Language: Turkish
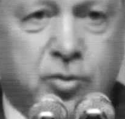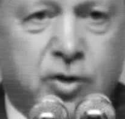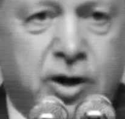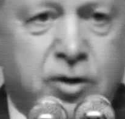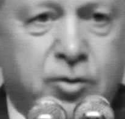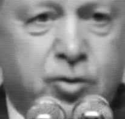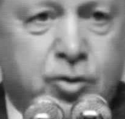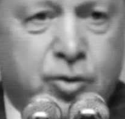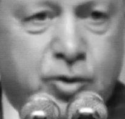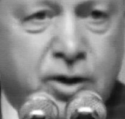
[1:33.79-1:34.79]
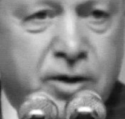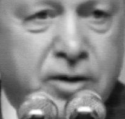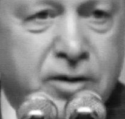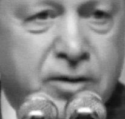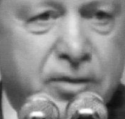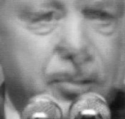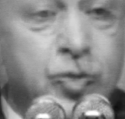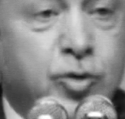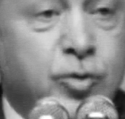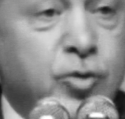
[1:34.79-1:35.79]
E hani bunlar dürüst ya.
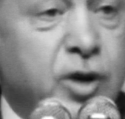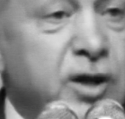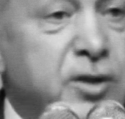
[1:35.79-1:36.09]
Dürüstlüğü